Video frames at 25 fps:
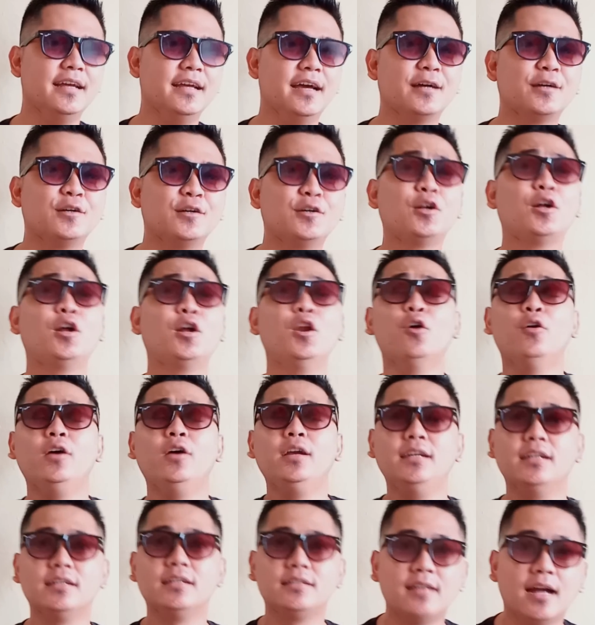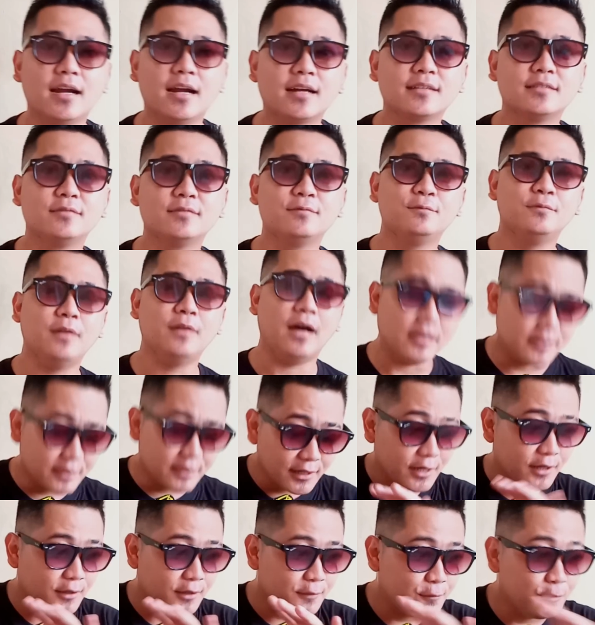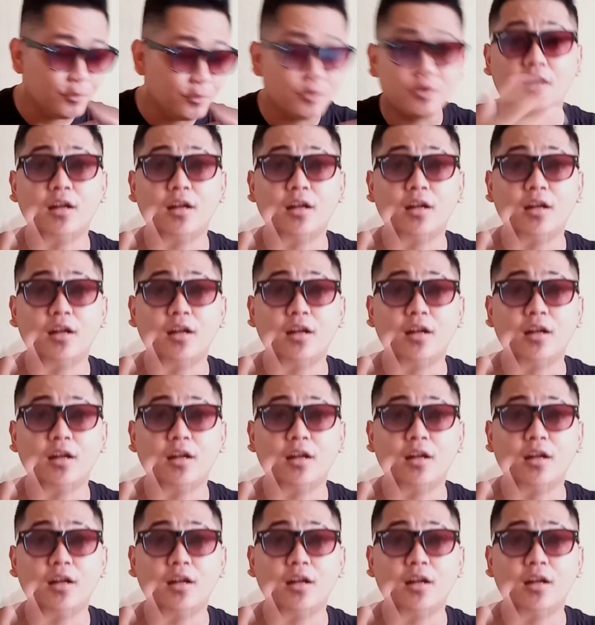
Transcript: yang glow in the dark, ada yang full